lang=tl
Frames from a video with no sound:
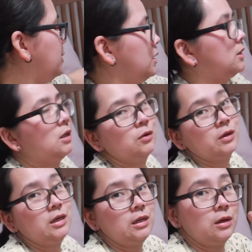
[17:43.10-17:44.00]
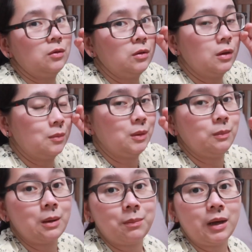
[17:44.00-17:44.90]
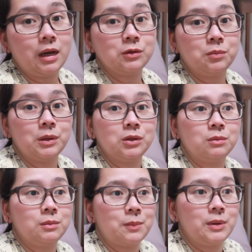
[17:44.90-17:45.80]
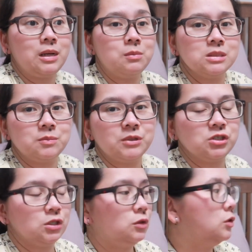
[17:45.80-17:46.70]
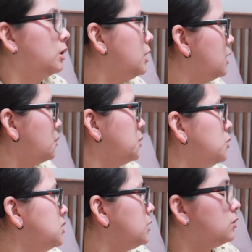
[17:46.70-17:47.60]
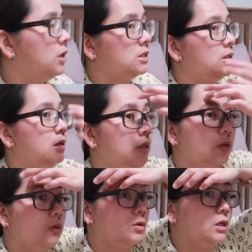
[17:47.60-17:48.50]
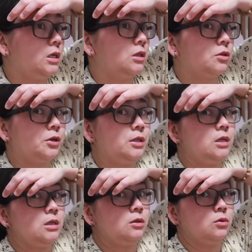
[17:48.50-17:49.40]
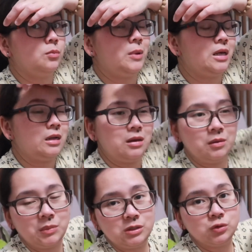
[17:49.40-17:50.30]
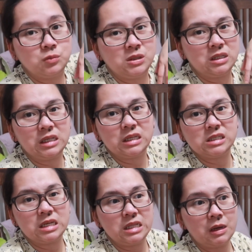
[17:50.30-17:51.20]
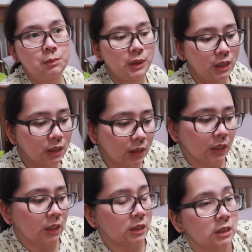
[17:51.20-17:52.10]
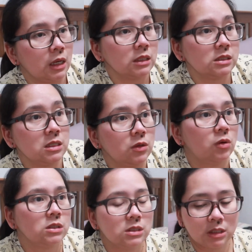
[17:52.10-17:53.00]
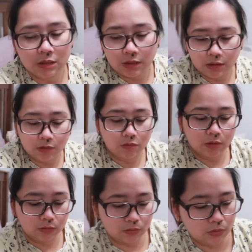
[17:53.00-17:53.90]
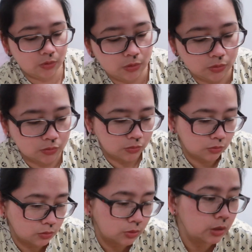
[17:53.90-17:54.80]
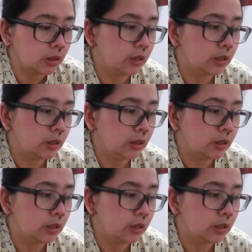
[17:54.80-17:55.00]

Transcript: pinatay yung ilaw, magpapaano pa to, magpapalabas pa siya dun. Binuksan ko lang saglit yung heater dito para medyo uminit kasi yung lamig. Naka zero kasi kanina yung ano, yung